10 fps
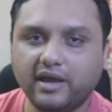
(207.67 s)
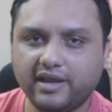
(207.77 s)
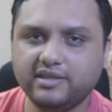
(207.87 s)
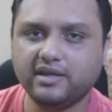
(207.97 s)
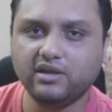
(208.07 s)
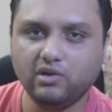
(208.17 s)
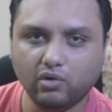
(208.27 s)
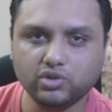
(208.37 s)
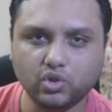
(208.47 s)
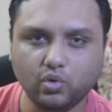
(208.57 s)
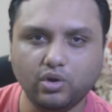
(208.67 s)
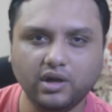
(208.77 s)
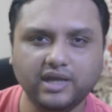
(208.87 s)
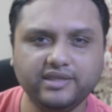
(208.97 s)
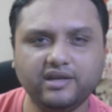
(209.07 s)
आगे जाके लॉन्च
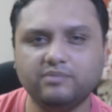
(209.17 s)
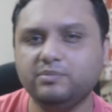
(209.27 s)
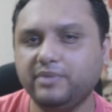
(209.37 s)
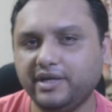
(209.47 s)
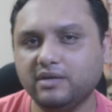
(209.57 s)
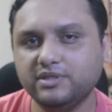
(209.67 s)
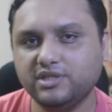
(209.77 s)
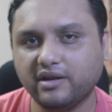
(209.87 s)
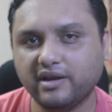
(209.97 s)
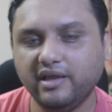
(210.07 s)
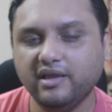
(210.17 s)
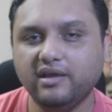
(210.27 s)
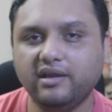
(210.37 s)
होगा आई थिंक अभी बेटा में चल रहा है